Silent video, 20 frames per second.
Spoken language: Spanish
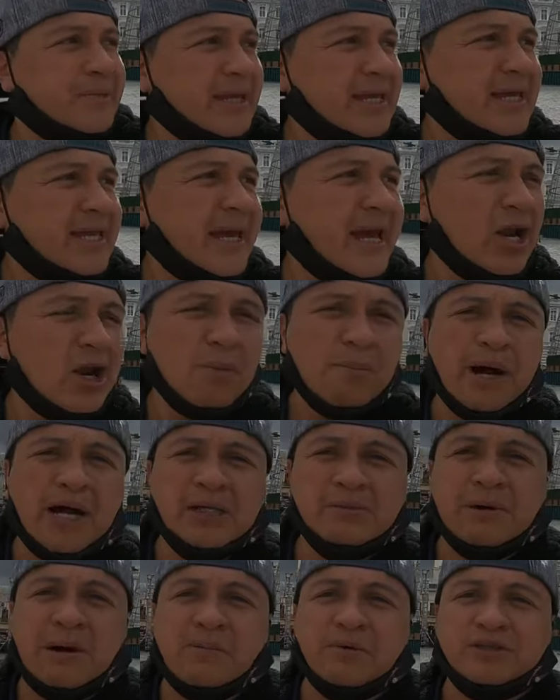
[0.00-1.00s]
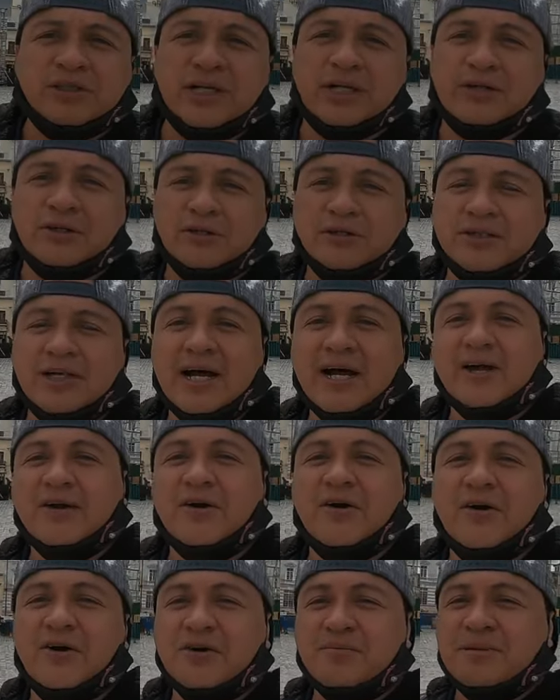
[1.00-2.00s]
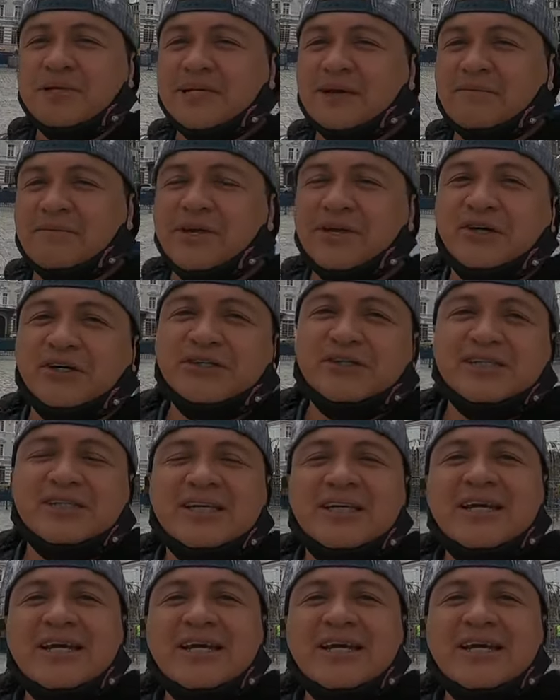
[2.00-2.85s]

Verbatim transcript: y qué nomás vamos a encontrar hoy, mis amigos,